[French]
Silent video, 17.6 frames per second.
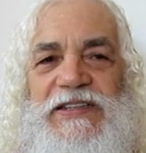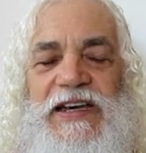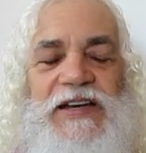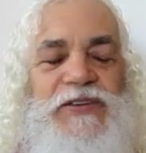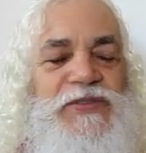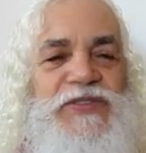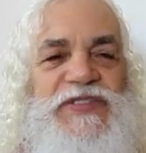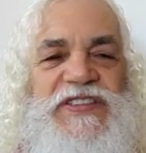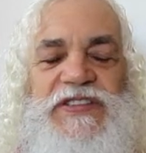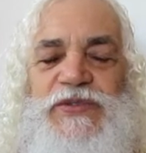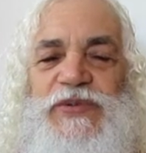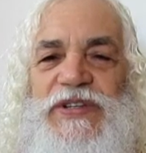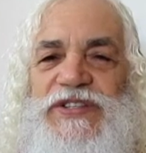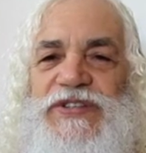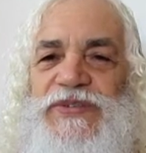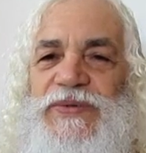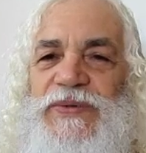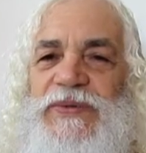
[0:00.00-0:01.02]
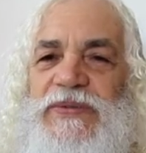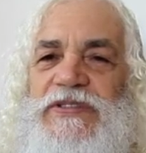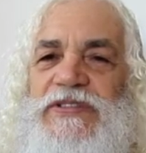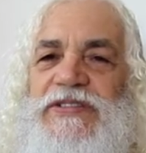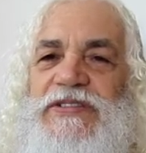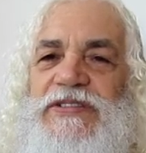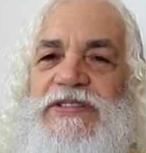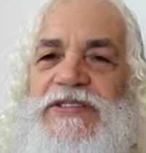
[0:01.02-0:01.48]
à une situation,
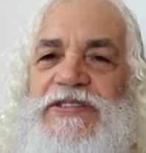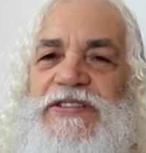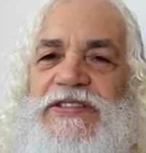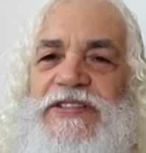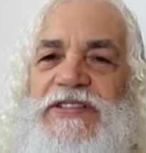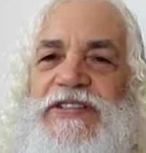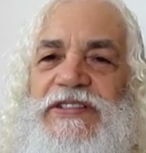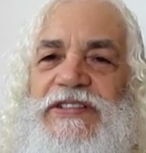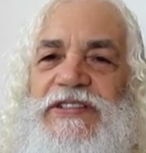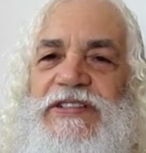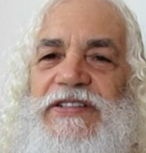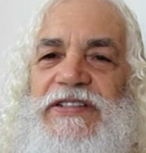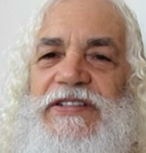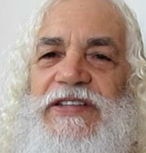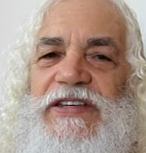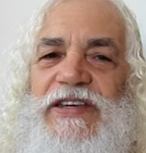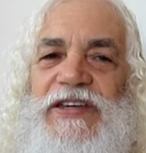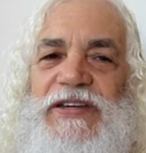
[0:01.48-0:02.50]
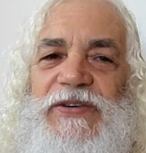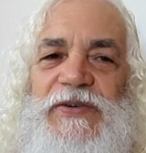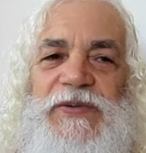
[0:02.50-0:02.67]
et